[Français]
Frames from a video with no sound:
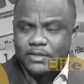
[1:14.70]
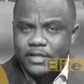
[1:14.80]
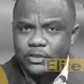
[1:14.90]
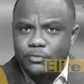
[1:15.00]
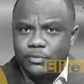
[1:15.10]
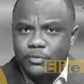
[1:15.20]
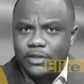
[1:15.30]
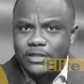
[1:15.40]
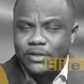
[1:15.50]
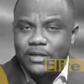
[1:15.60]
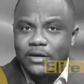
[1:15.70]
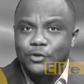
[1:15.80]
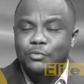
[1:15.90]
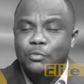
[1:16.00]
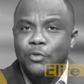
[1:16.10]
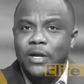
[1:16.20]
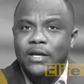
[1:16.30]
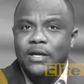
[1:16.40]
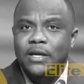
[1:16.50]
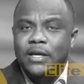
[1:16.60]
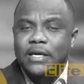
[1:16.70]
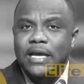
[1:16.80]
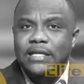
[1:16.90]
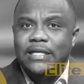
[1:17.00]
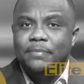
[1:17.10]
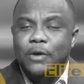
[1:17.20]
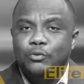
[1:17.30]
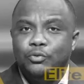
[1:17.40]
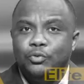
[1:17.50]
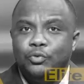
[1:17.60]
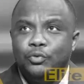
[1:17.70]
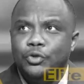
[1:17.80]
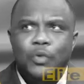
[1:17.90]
est président de l'Assemblée nationale. En ce moment-là, il y a un débat autour de...